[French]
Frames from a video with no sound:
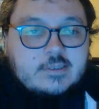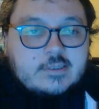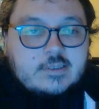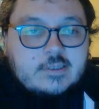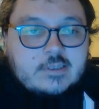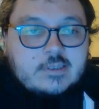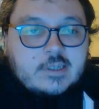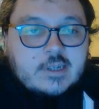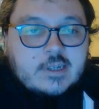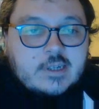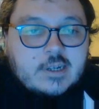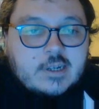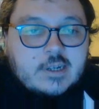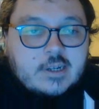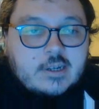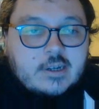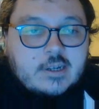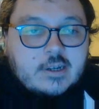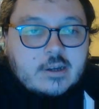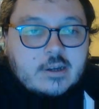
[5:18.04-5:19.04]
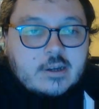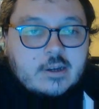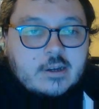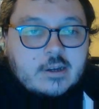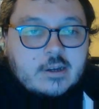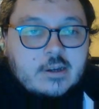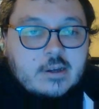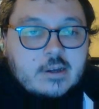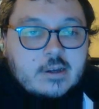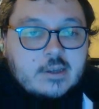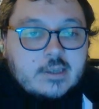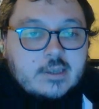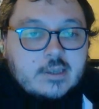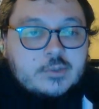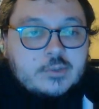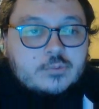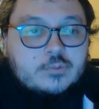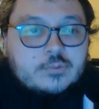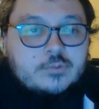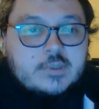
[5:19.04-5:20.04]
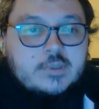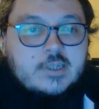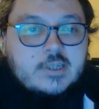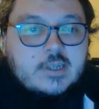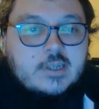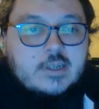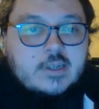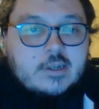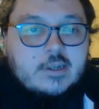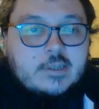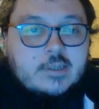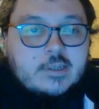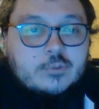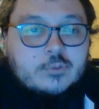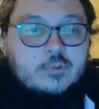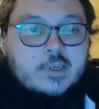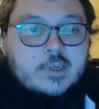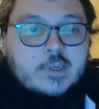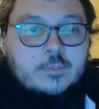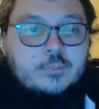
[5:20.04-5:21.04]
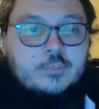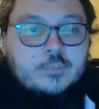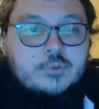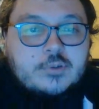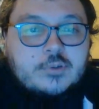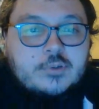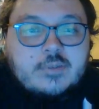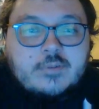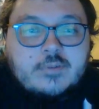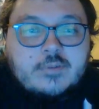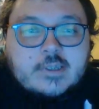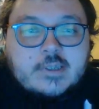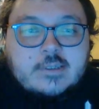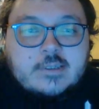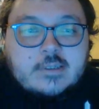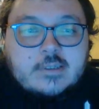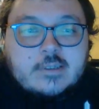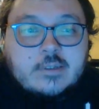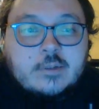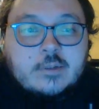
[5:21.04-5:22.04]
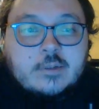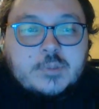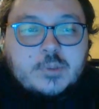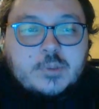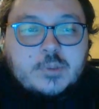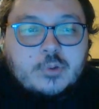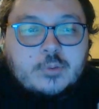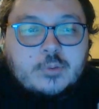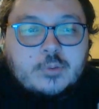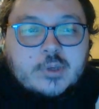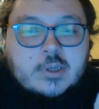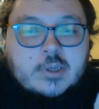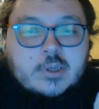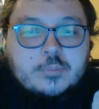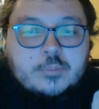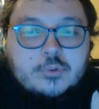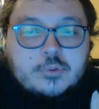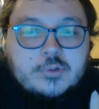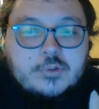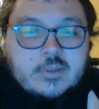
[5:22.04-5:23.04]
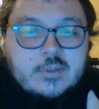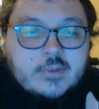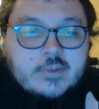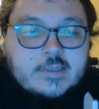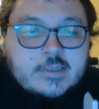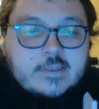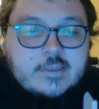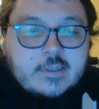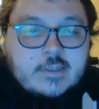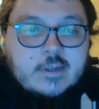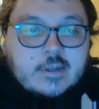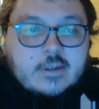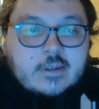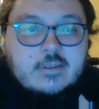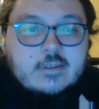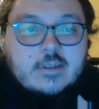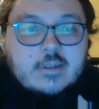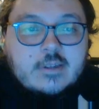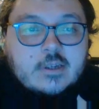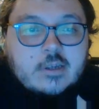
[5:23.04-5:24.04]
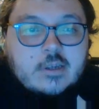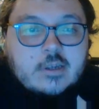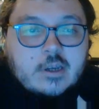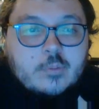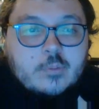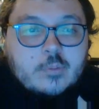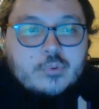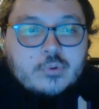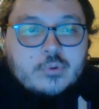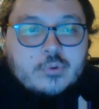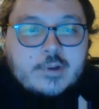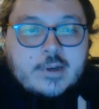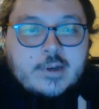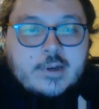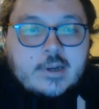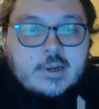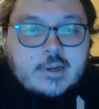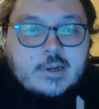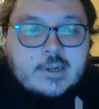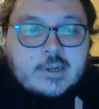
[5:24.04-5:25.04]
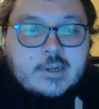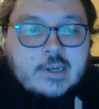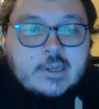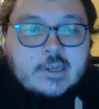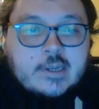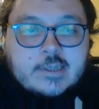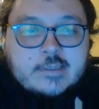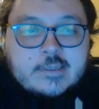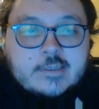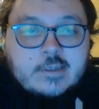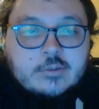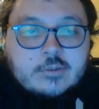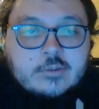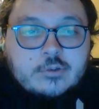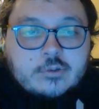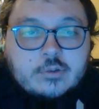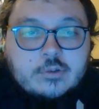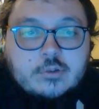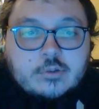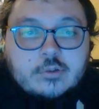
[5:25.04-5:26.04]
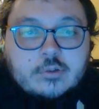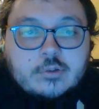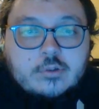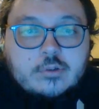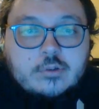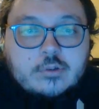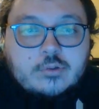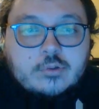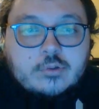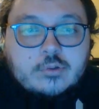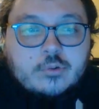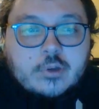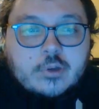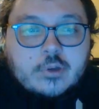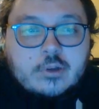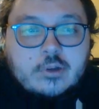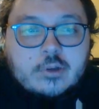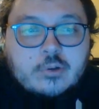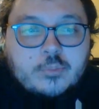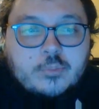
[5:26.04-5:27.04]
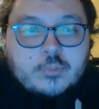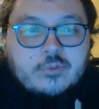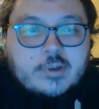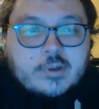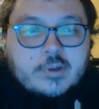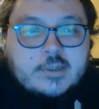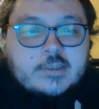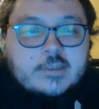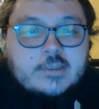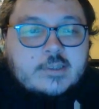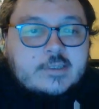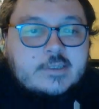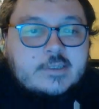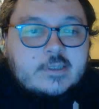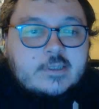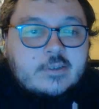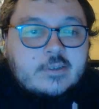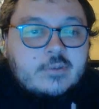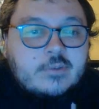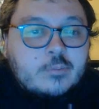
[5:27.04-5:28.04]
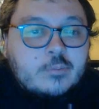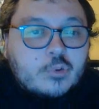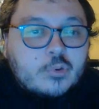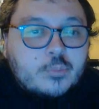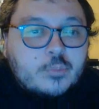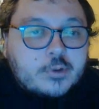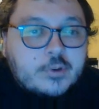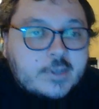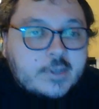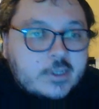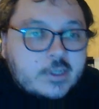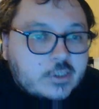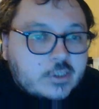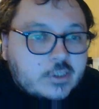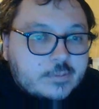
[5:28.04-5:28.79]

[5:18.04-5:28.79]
ils ont des, euh, ils ont un campus universitaire, un petit peu comme un campus universitaire, un peu à, l'instar de, de, Google qu'on peut voir dans, certains films reportages.